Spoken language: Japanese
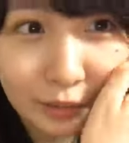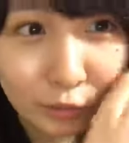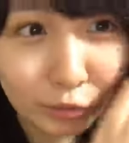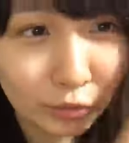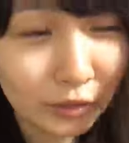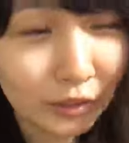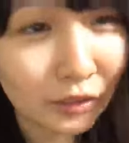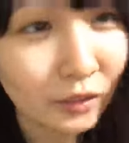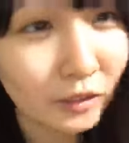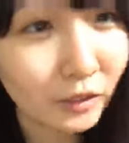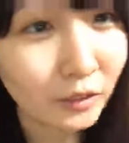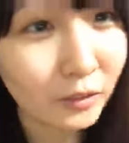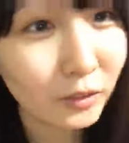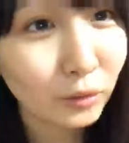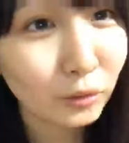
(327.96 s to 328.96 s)
そうなん
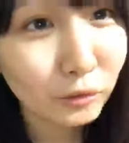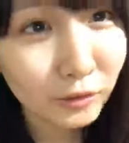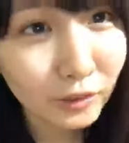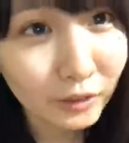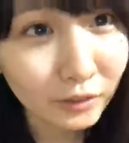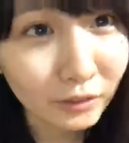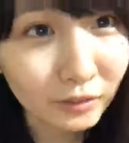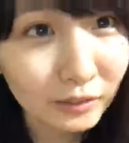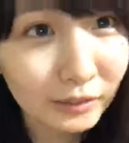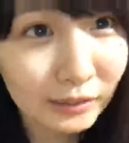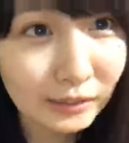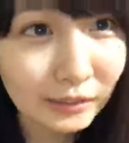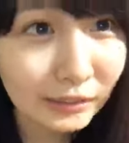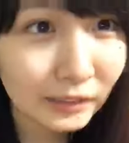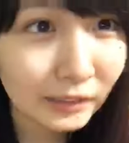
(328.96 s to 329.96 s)
かそうなの
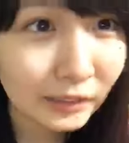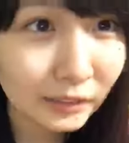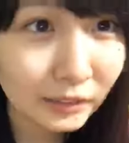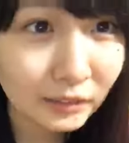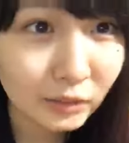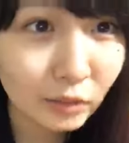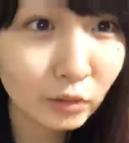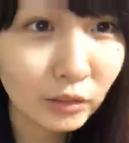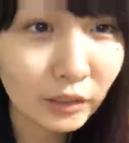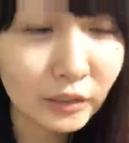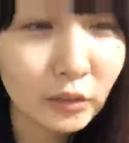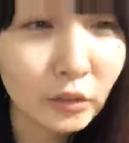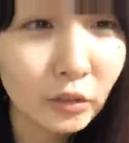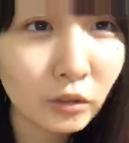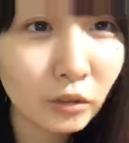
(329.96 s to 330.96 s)
最近そう
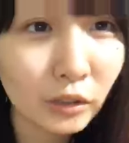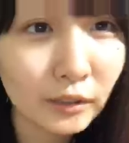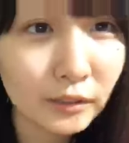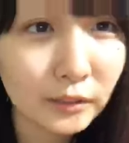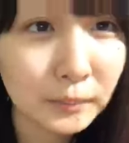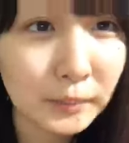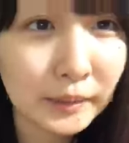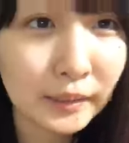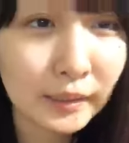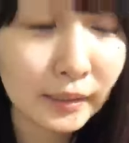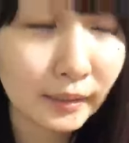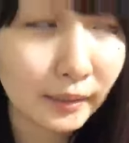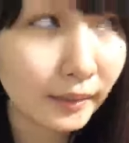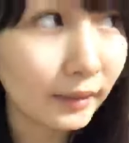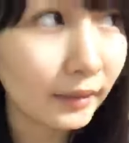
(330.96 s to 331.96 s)
755始めて
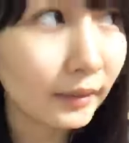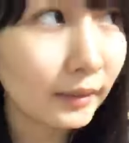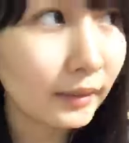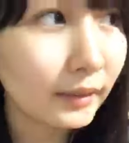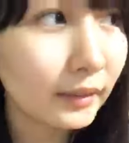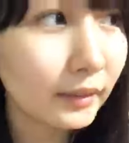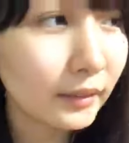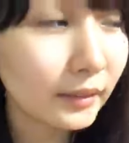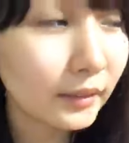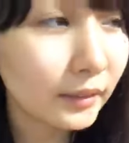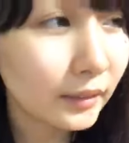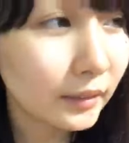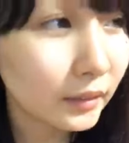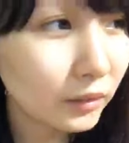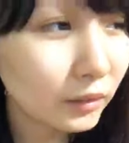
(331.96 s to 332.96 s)
から
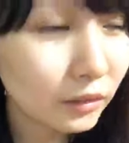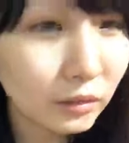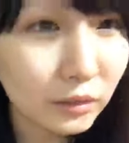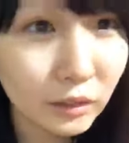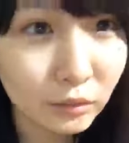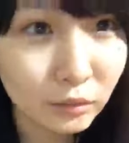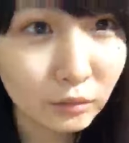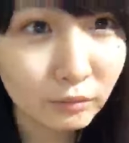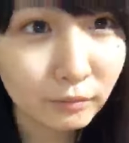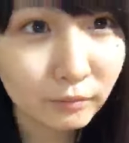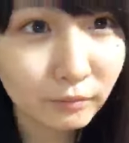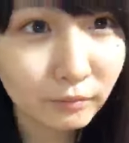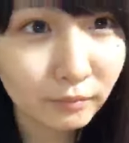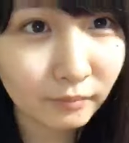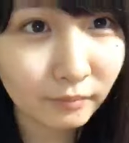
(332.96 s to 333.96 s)
そうなの
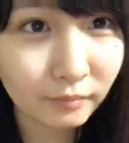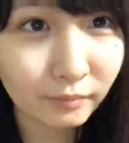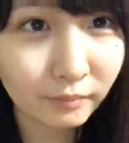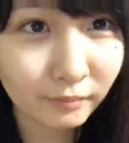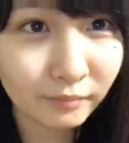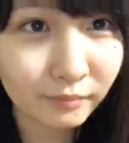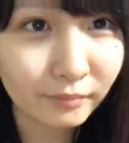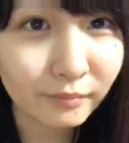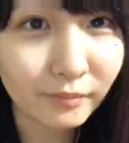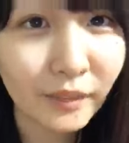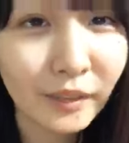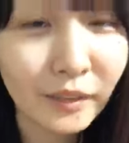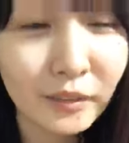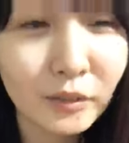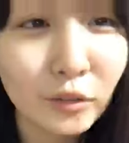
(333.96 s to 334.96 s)

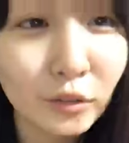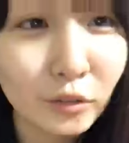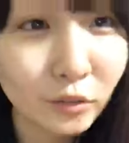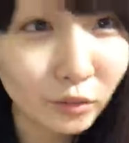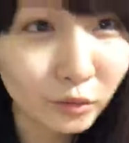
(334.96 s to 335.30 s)
755